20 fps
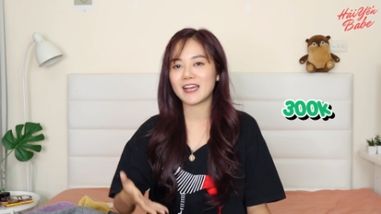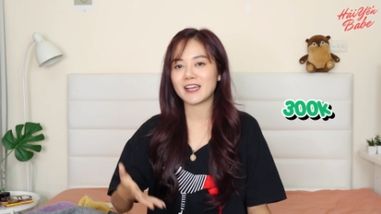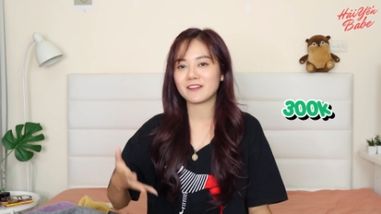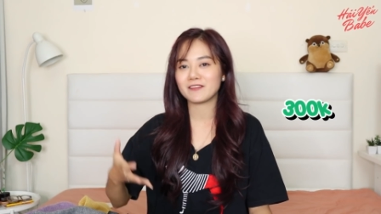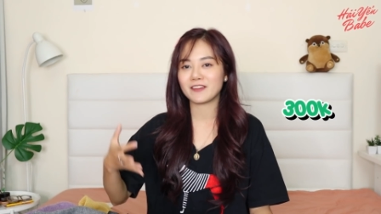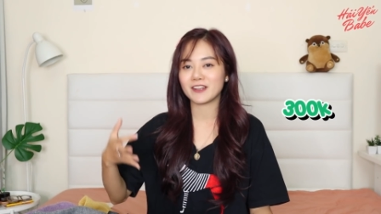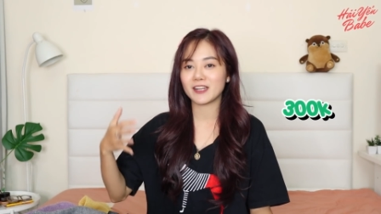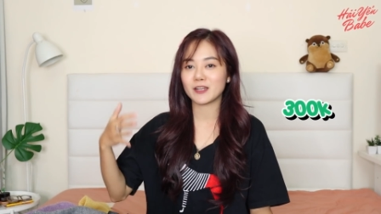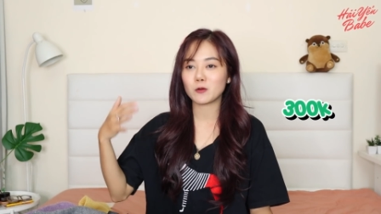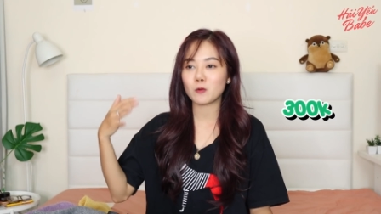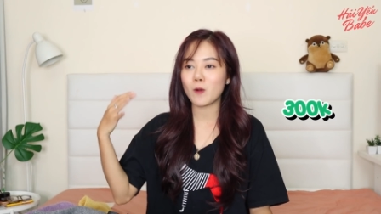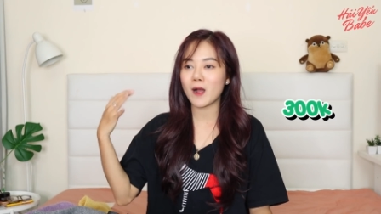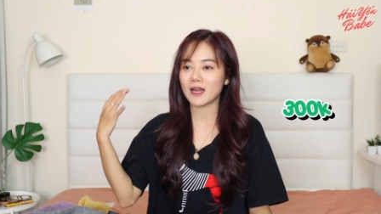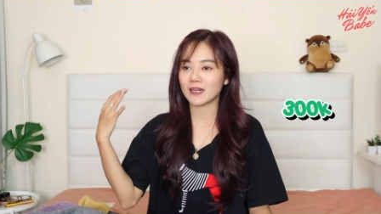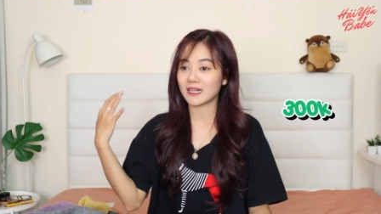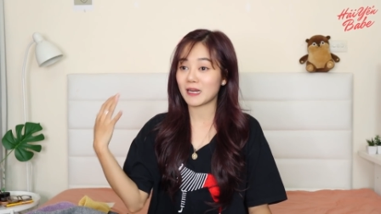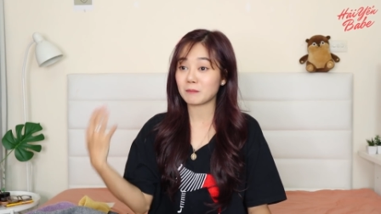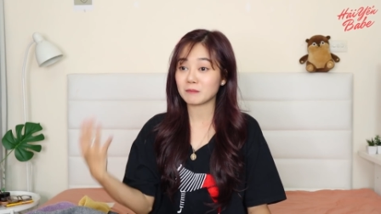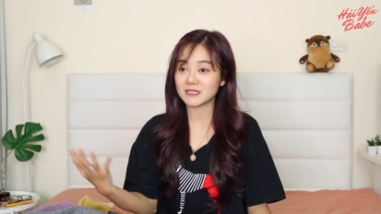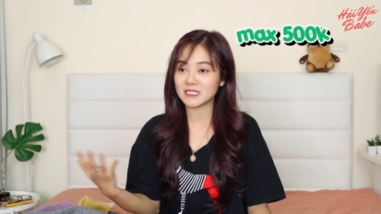này và đến
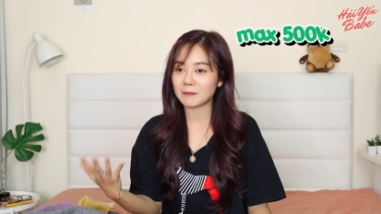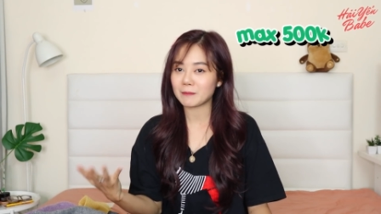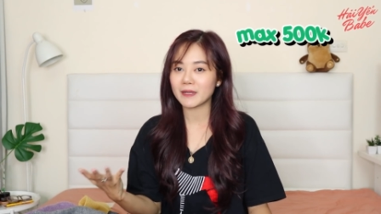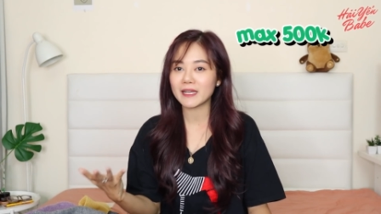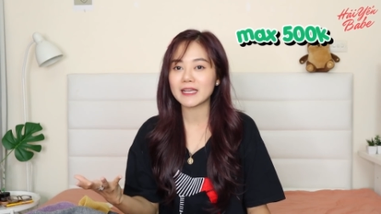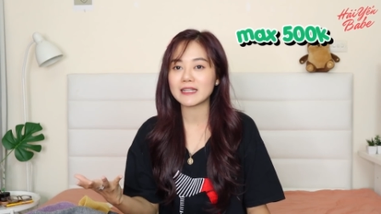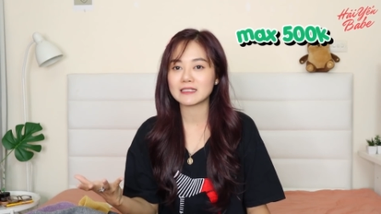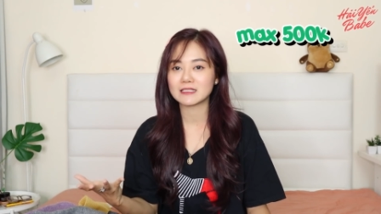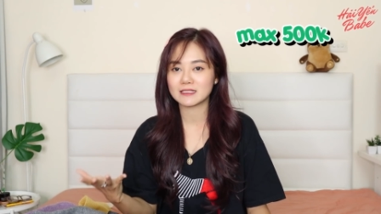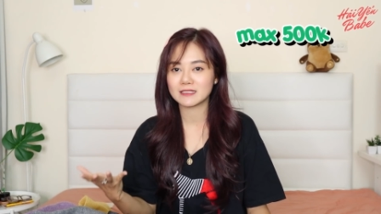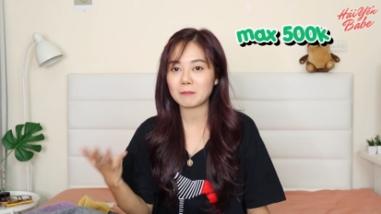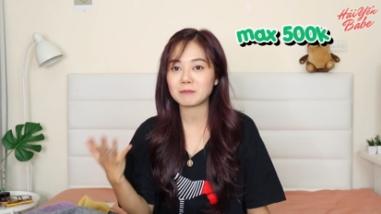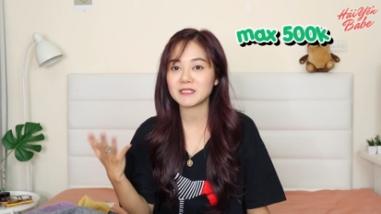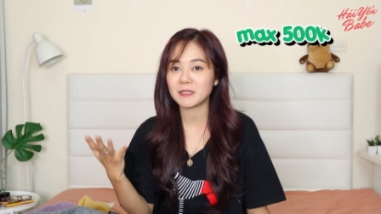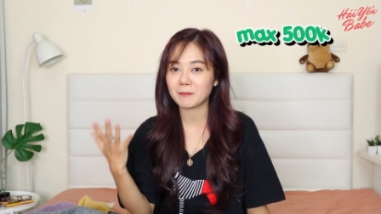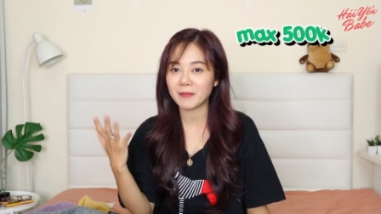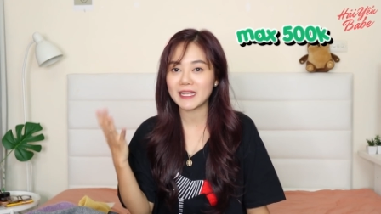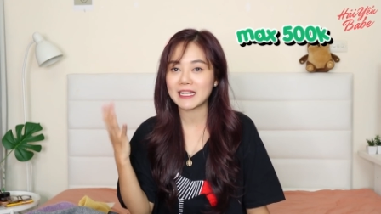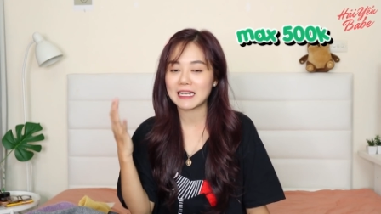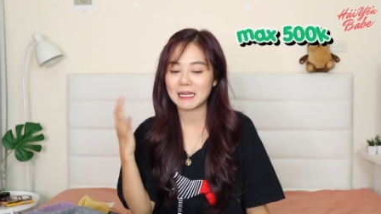khoảng 500 nghìn
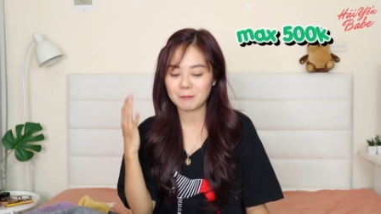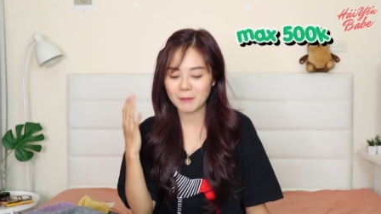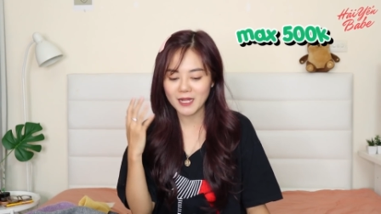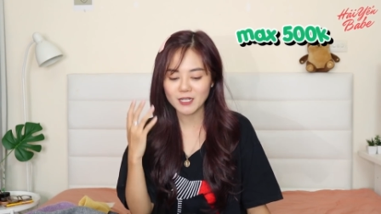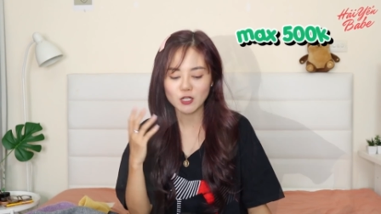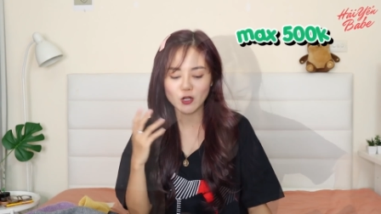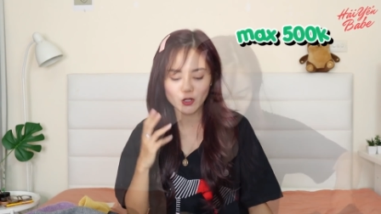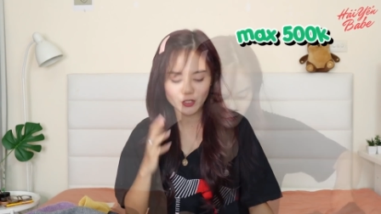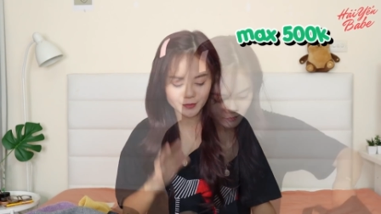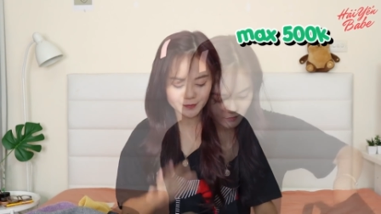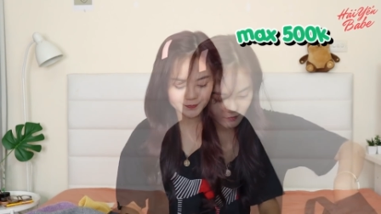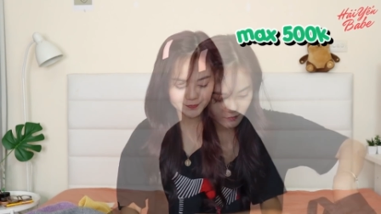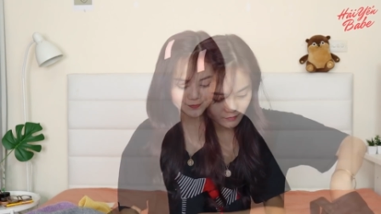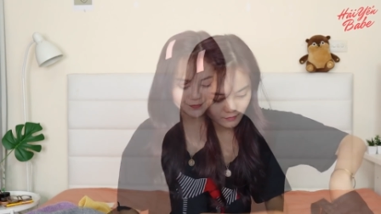500 nghìn là mắc thôi